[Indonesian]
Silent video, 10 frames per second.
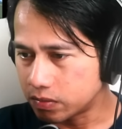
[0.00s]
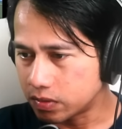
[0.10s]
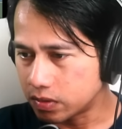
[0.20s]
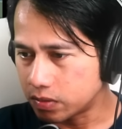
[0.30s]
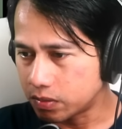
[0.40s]

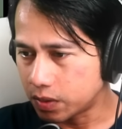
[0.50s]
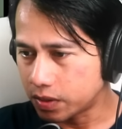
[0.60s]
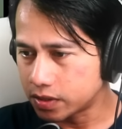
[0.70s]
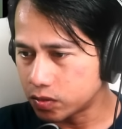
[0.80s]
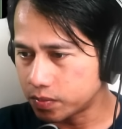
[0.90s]
Eh,
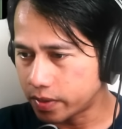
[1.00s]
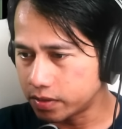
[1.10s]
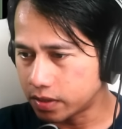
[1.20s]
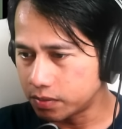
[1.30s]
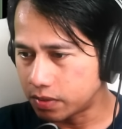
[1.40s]
melewati satu pemain
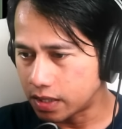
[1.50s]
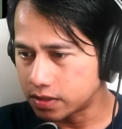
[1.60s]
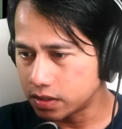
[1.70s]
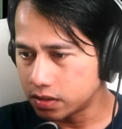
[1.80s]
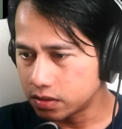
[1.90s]
tadi
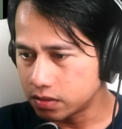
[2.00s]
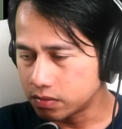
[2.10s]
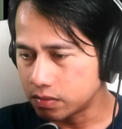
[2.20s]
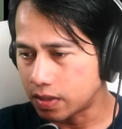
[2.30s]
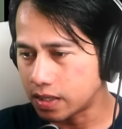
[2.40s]
berhasil.
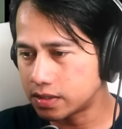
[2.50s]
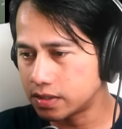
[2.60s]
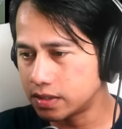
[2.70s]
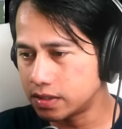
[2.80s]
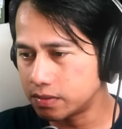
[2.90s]

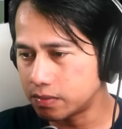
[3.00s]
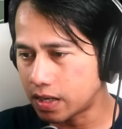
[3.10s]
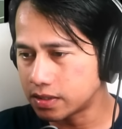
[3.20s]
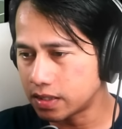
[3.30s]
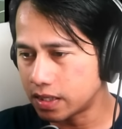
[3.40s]
Masih di,
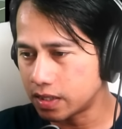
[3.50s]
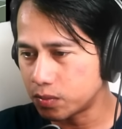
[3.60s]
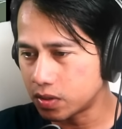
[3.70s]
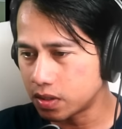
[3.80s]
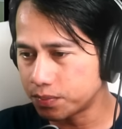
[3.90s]
masih ada
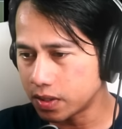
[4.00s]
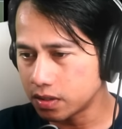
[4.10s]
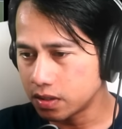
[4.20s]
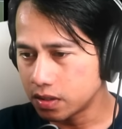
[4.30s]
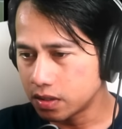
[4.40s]
nomor
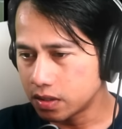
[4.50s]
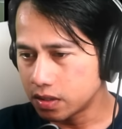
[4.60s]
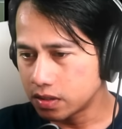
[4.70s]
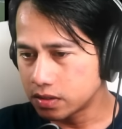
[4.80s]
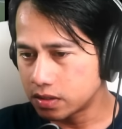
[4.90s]

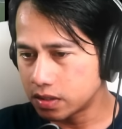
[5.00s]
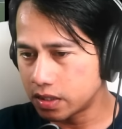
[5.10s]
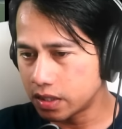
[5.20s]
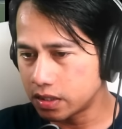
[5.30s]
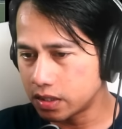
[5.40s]
64
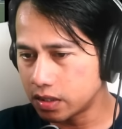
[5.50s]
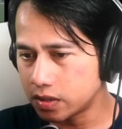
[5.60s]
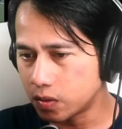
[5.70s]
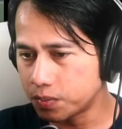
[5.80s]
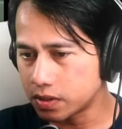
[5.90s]
sendirian dia ya.
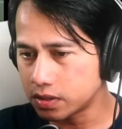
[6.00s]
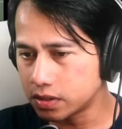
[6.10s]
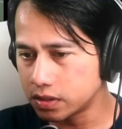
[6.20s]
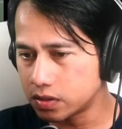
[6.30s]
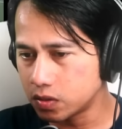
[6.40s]
dioper
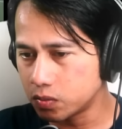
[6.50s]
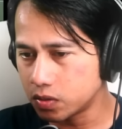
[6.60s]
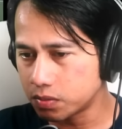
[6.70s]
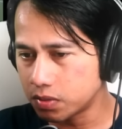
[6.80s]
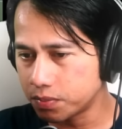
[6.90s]
sih
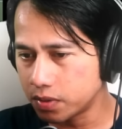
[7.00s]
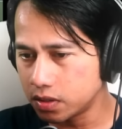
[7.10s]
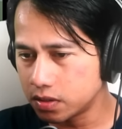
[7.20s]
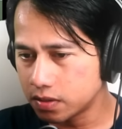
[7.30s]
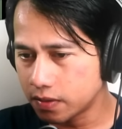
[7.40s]
nomor berapa?
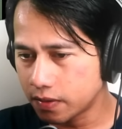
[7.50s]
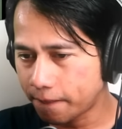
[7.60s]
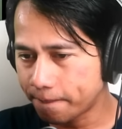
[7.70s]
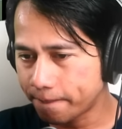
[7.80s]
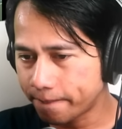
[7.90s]

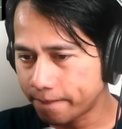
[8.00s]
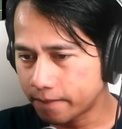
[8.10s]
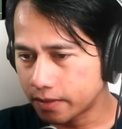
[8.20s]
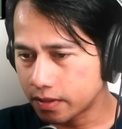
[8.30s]
Ya boleh.